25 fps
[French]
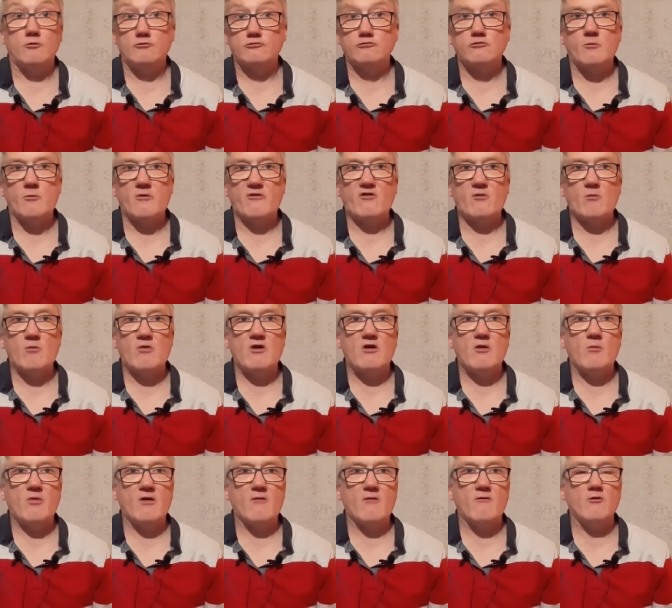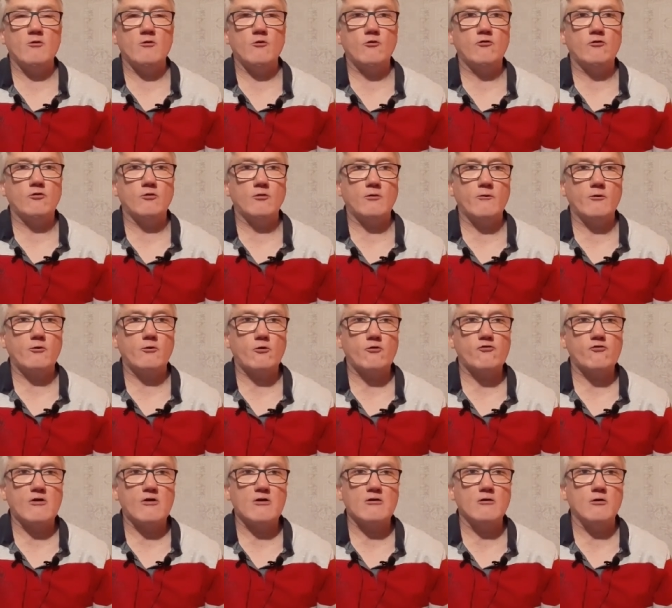Bonjour mes amis, bienvenue sur
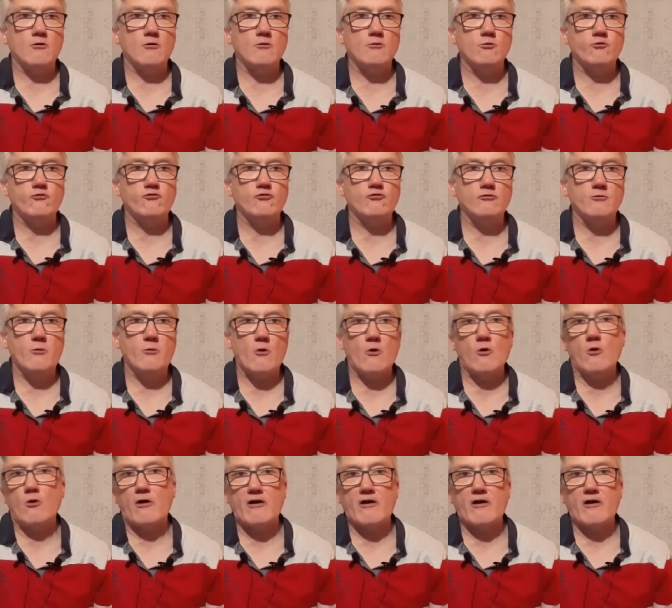votre chaîne YouTube euh,